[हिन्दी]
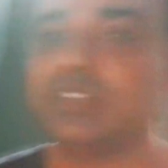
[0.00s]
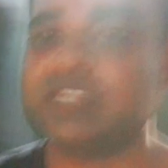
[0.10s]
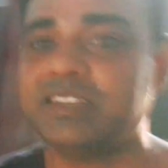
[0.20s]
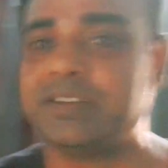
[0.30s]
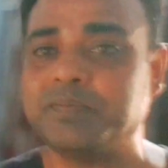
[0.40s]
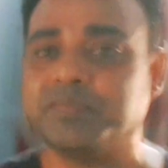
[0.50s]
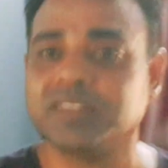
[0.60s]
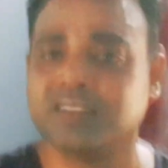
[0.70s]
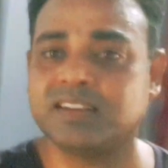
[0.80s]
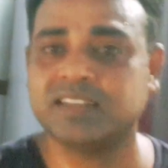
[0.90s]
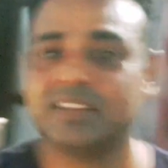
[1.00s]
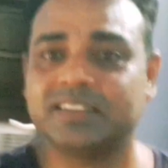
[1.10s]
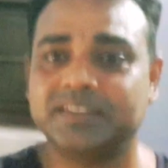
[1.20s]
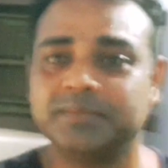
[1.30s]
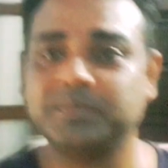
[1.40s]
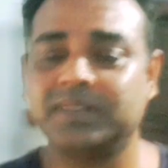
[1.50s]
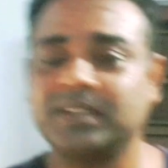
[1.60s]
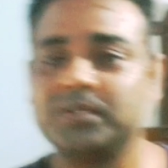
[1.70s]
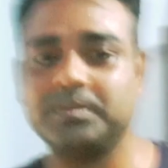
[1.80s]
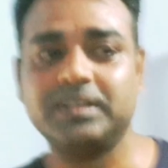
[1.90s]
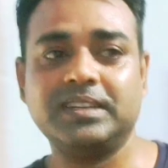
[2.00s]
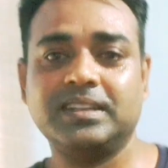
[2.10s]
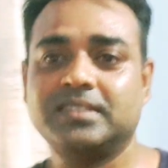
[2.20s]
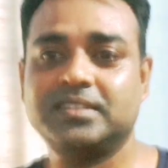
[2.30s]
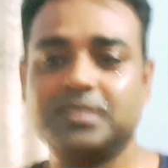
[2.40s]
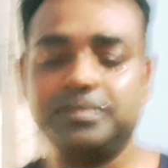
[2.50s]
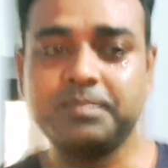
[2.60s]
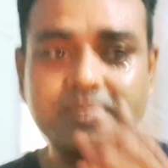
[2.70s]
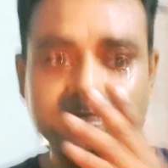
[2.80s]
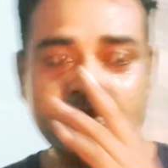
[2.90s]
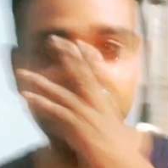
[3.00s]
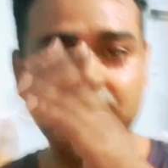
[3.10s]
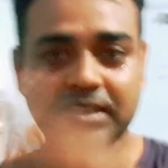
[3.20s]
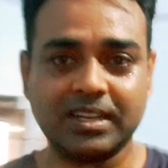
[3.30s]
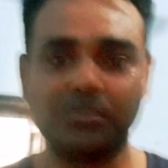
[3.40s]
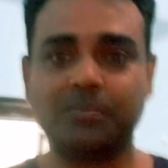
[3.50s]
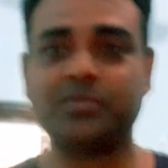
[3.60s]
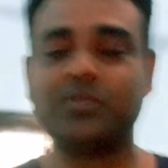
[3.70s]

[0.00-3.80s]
रूम है ये ये मम्मी का रूम है अच्छा मैं अपना भी रूम दिखा दूँ